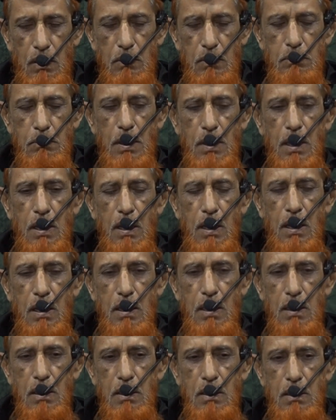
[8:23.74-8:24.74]
बहरहाल
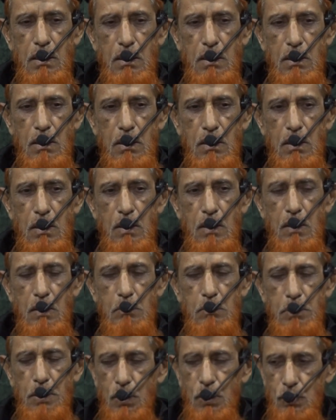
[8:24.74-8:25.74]

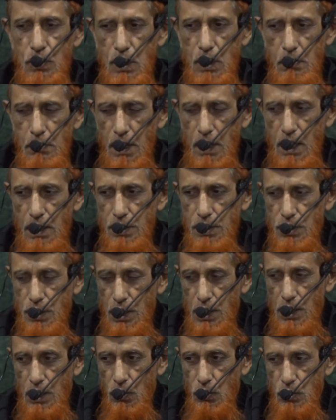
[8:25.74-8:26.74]
फिर उसके बाद
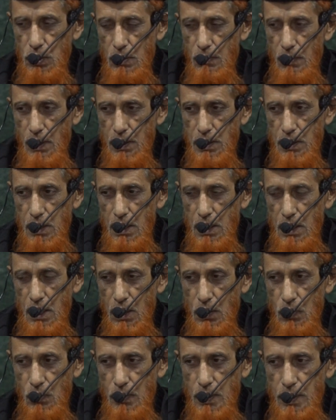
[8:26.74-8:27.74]
छः नौजवान
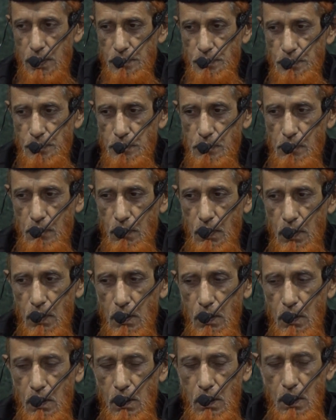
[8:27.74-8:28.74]
तैयार हुए
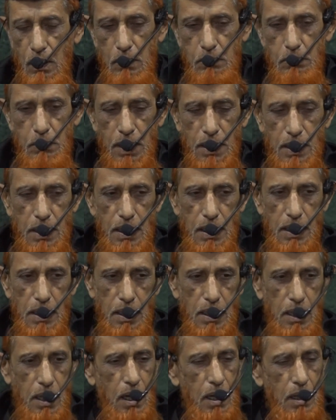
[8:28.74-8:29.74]
मक्के के
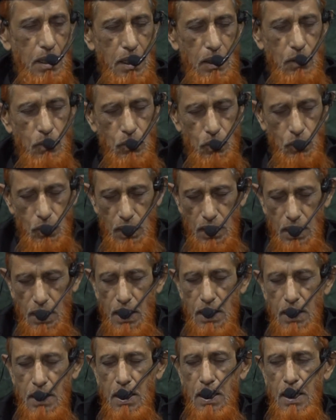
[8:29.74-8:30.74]
कहा नहीं उनको
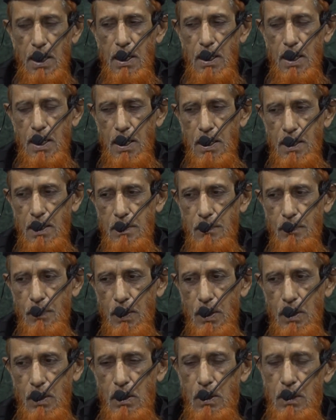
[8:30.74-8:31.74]
निकाल के लाना है
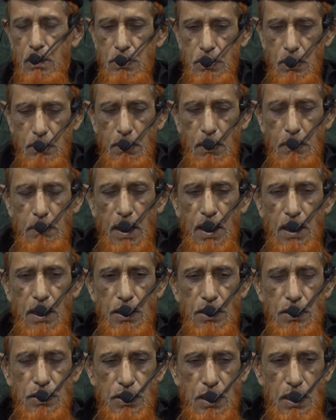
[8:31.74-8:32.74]
सब हमारे
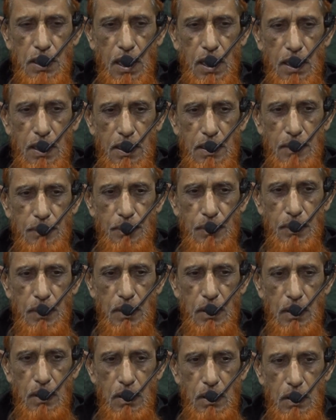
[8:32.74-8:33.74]
रिश्तेदार हैं
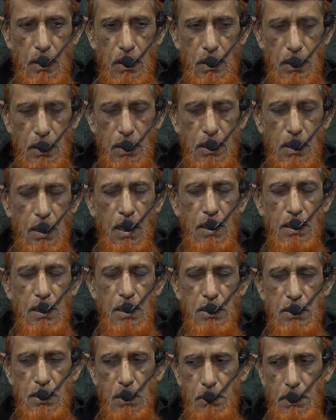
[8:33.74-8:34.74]
कितना
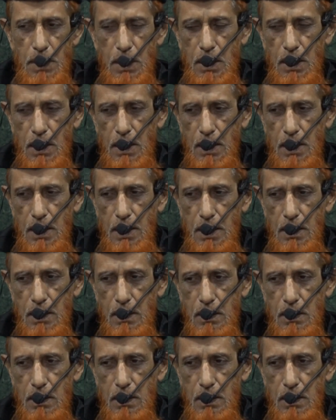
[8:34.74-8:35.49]
दिन सफ़र करेंगे